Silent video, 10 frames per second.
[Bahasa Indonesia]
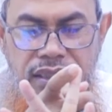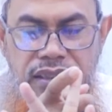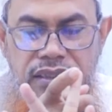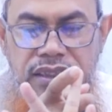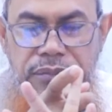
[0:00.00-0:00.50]

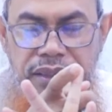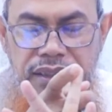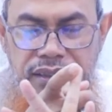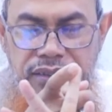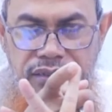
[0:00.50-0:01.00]
si
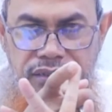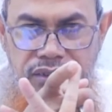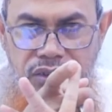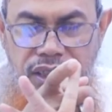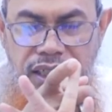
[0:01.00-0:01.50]
mayit,
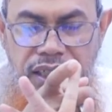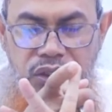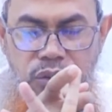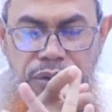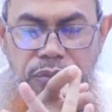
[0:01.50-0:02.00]
saudara
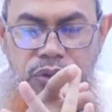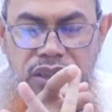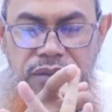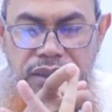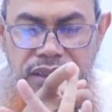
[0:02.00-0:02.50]
kandung perempuan
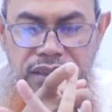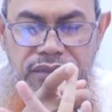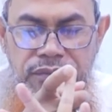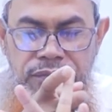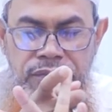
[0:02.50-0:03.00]
si mayit.
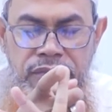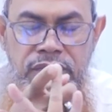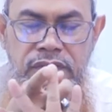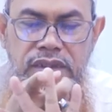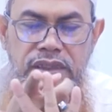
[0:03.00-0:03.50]

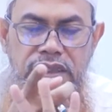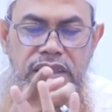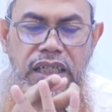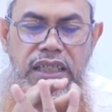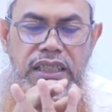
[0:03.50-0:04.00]

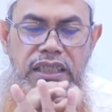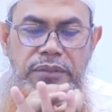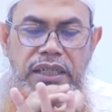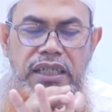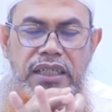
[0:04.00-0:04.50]
Yang
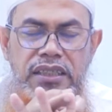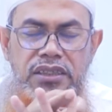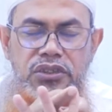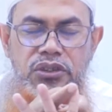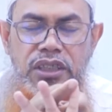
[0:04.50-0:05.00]
kelima,
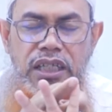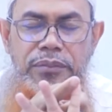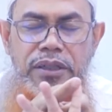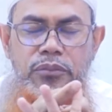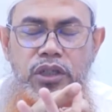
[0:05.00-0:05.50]
saudara
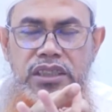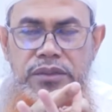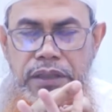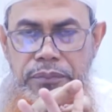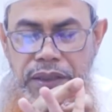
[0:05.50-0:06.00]
perempuan
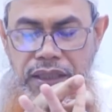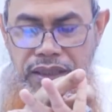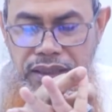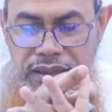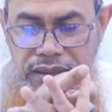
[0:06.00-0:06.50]

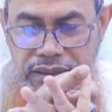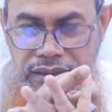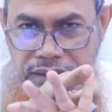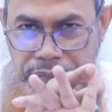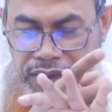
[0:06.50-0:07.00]
sebapak
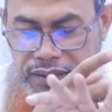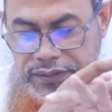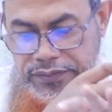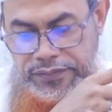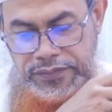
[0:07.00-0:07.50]
si mayit.
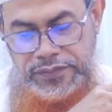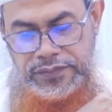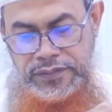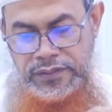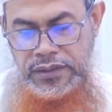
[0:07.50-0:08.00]

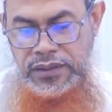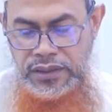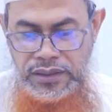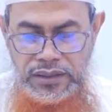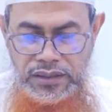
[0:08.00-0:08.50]

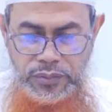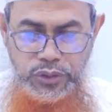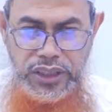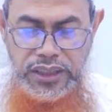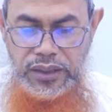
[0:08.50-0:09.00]

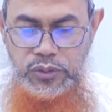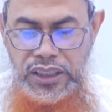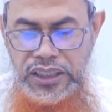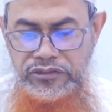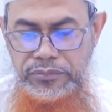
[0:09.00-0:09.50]
Kemudian
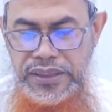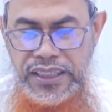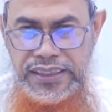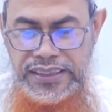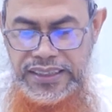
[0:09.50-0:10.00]
Al-Mu'allif
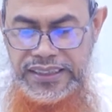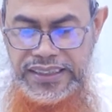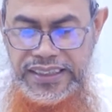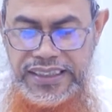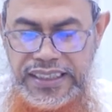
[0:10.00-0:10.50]
menjelaskan
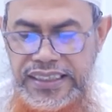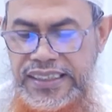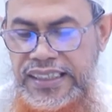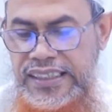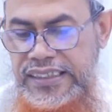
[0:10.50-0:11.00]
dengan
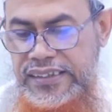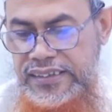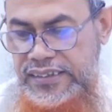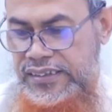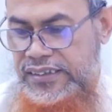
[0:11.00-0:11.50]
dalil-dalilnya.
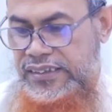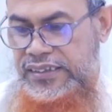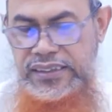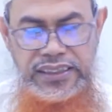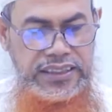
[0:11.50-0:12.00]

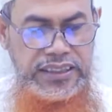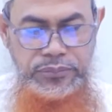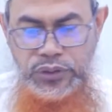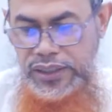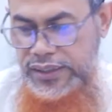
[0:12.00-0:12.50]
Jadi
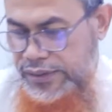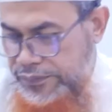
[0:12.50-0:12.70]
kesimpulannya,